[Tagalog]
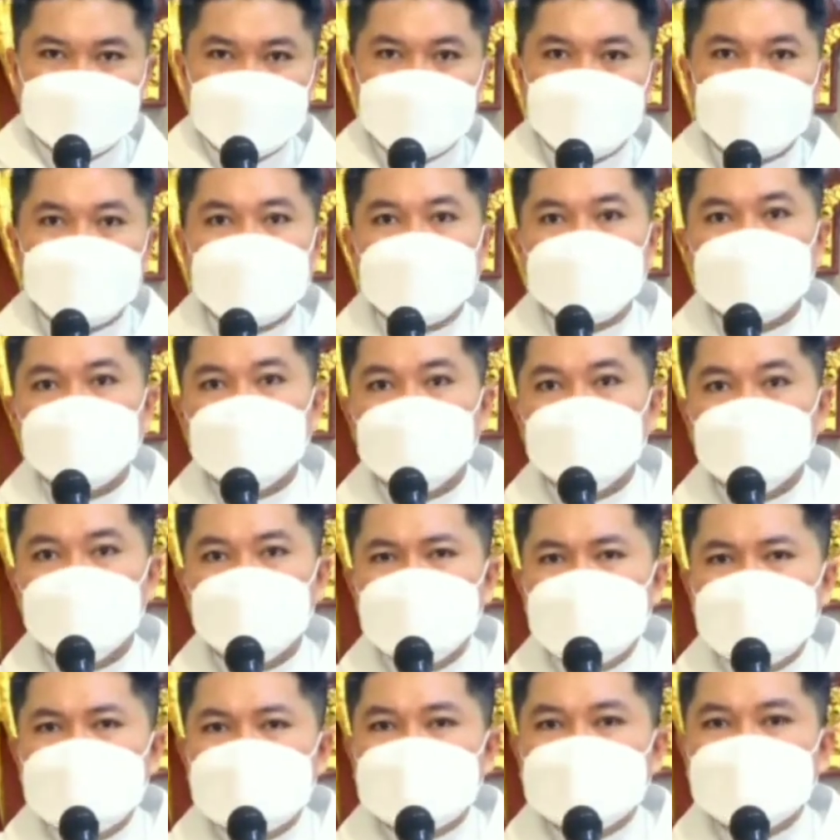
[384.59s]
Pero
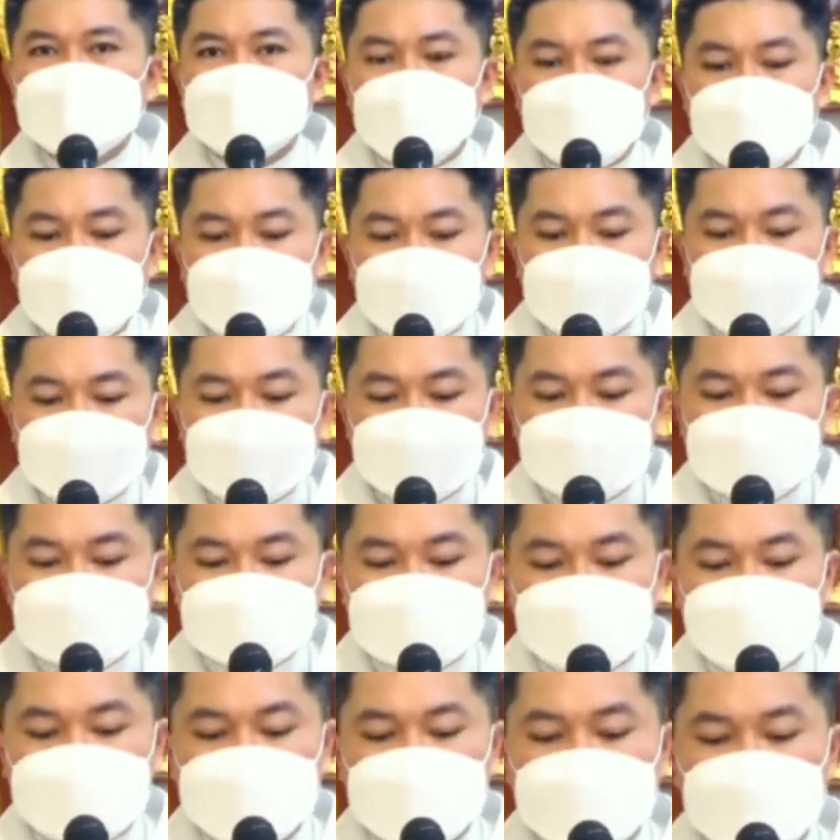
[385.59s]
dahil sa
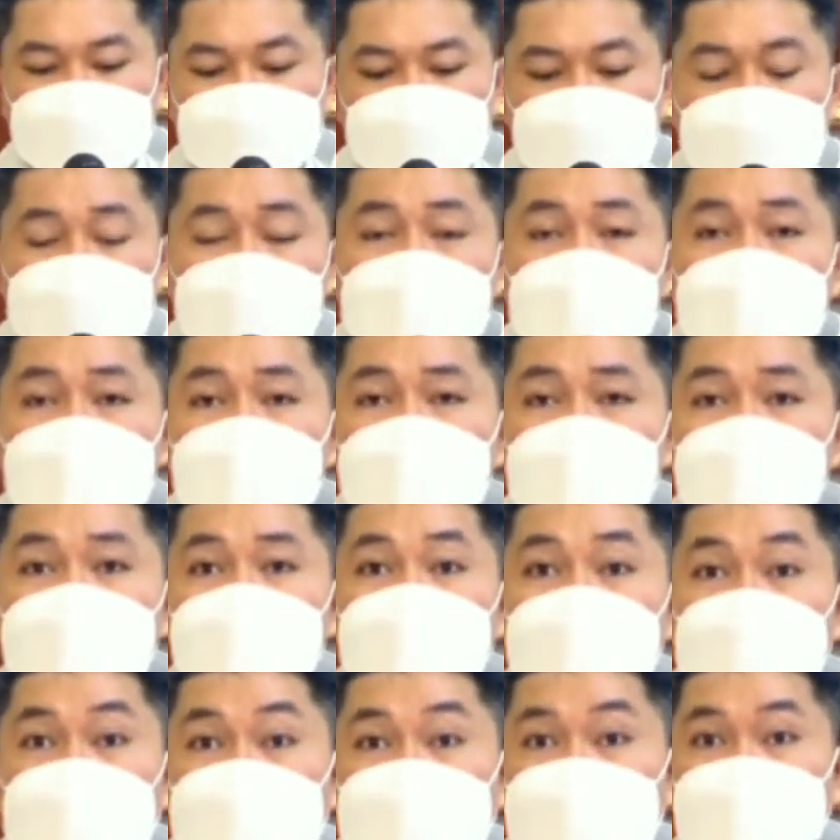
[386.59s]
mga
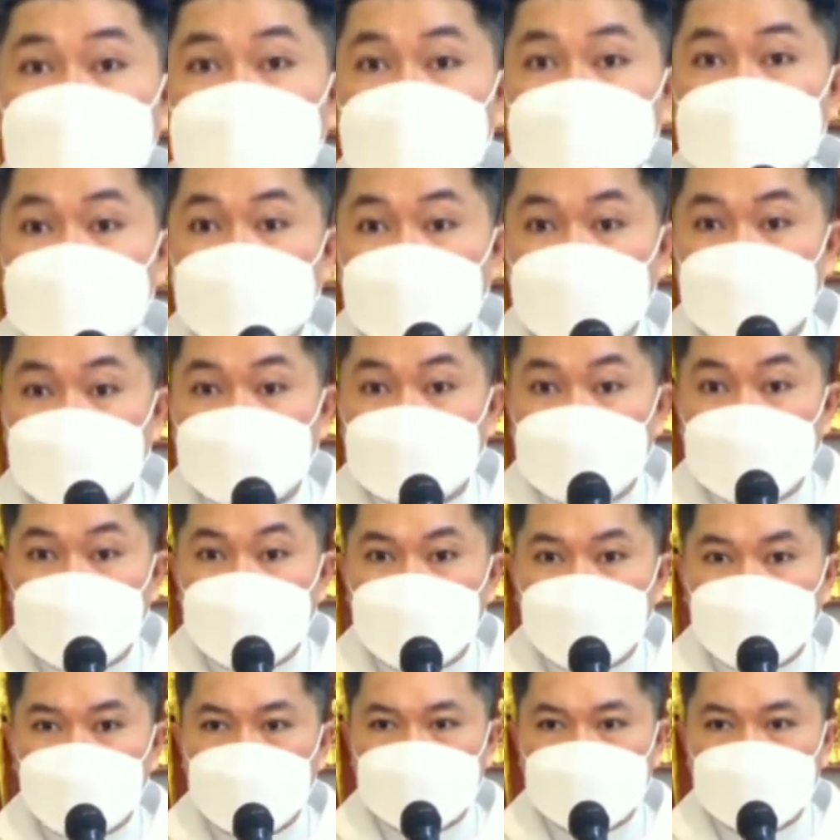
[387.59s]
magnanakaw